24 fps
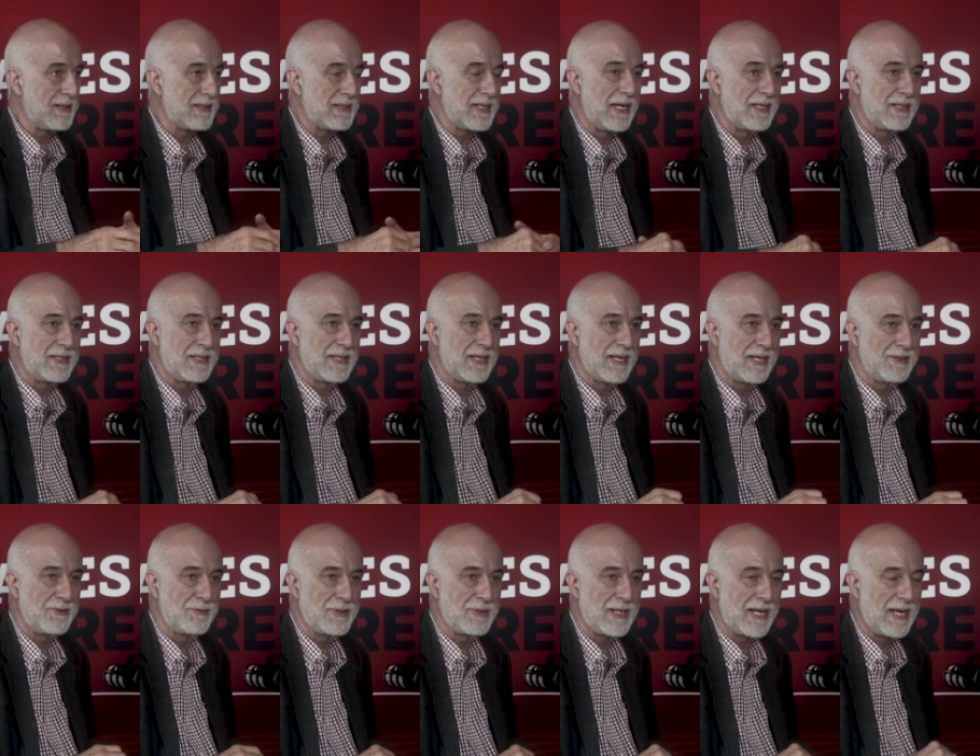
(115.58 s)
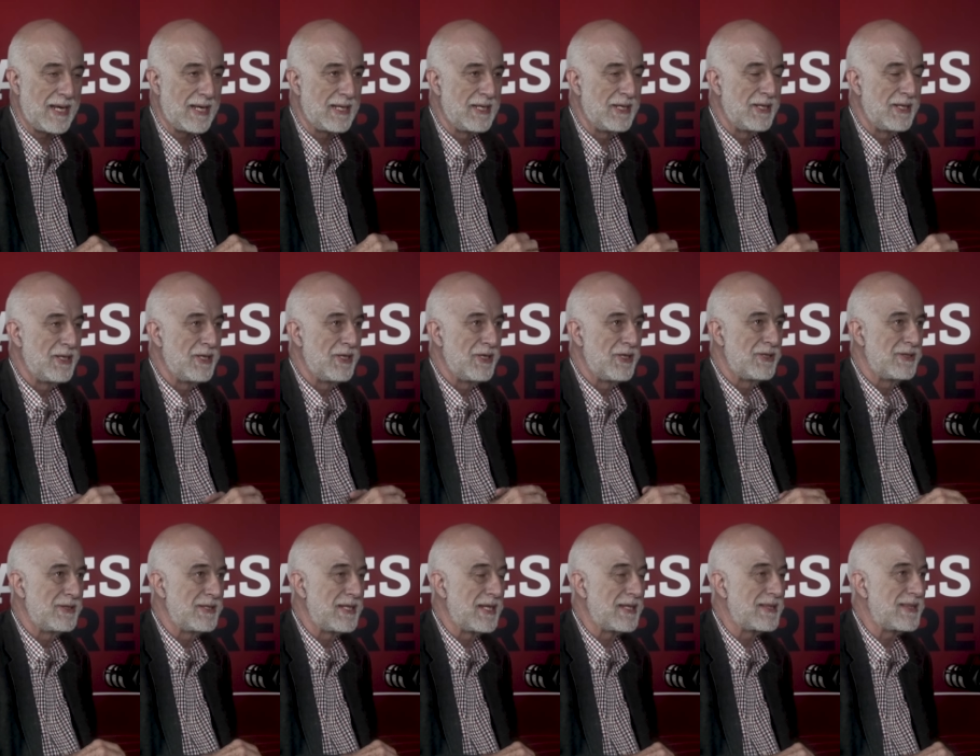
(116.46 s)
Hay, hay, una,
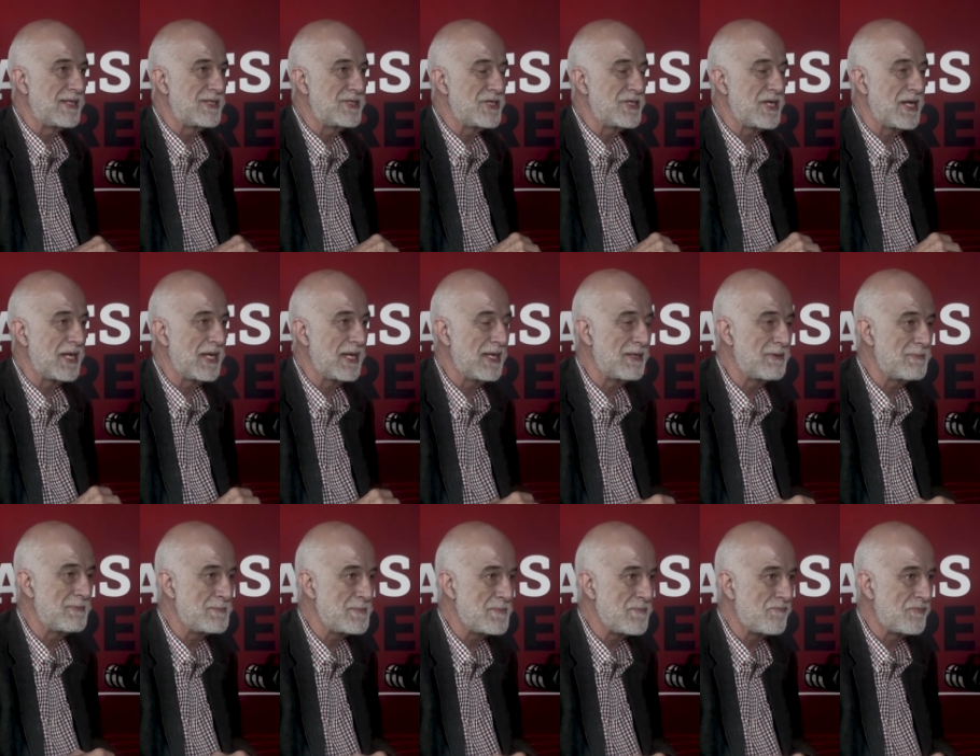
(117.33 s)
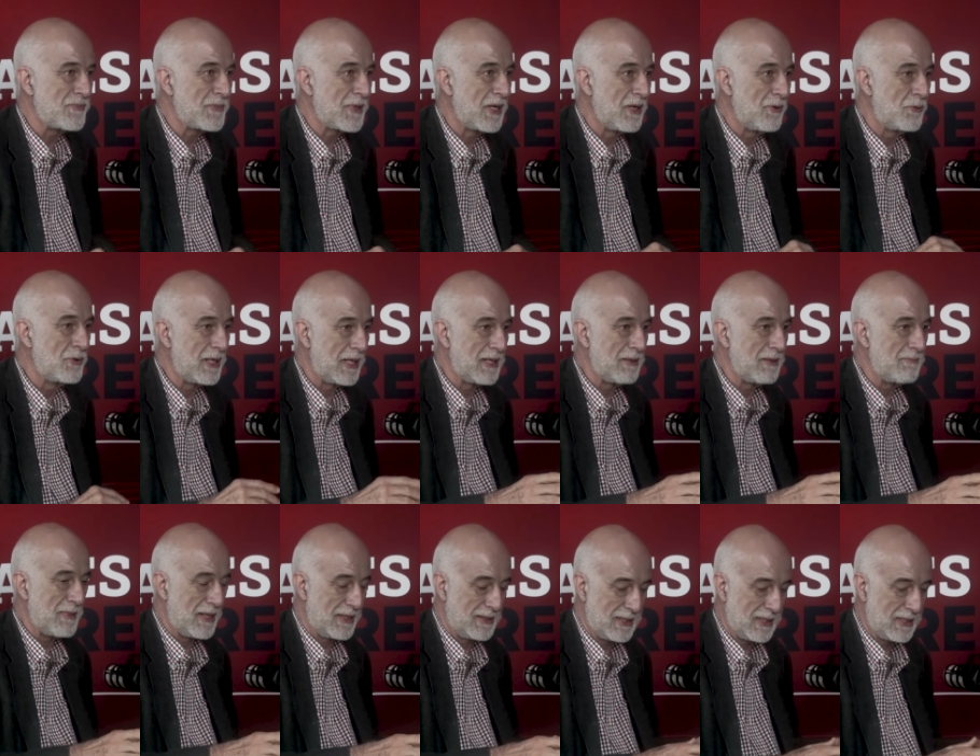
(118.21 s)
deseché una
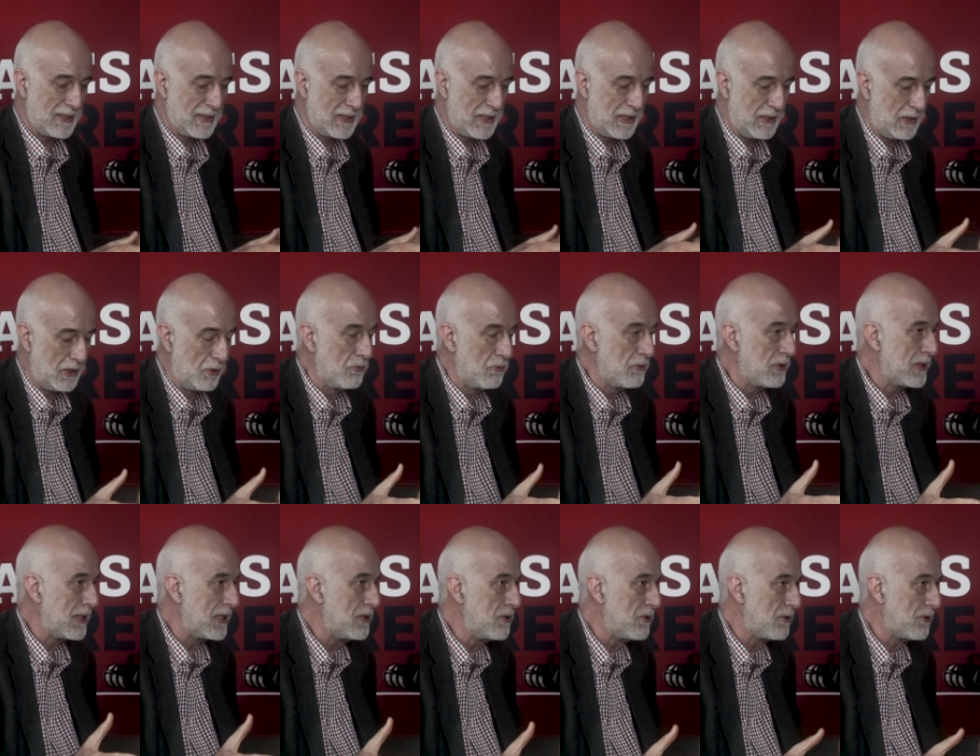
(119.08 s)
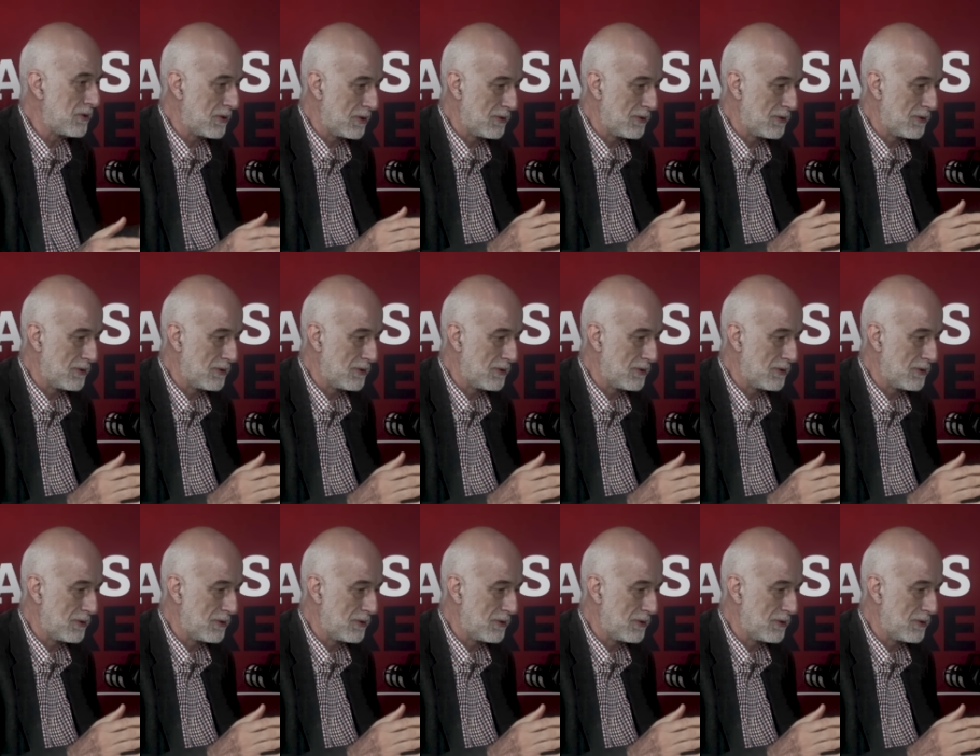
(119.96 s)
demanda de, un señor